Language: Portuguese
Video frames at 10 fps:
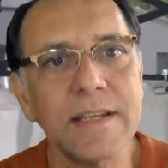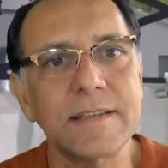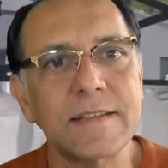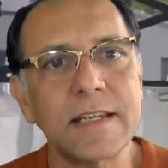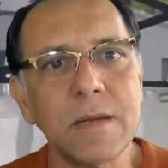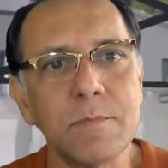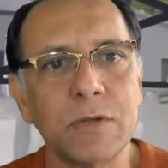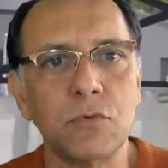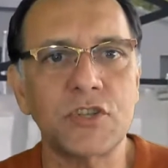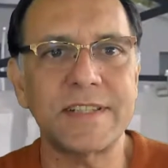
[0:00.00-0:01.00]
em
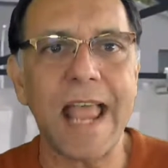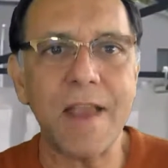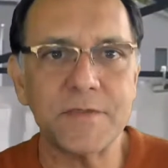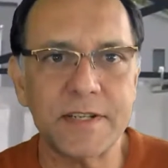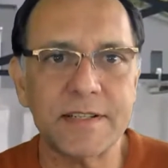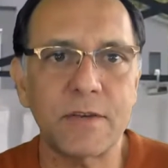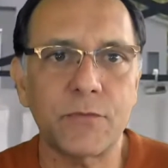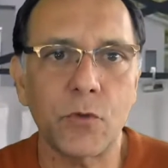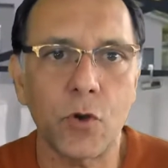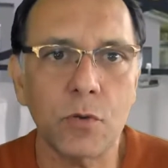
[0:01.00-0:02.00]
cima dos déficits que
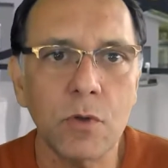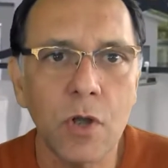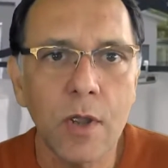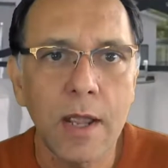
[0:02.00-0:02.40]
foram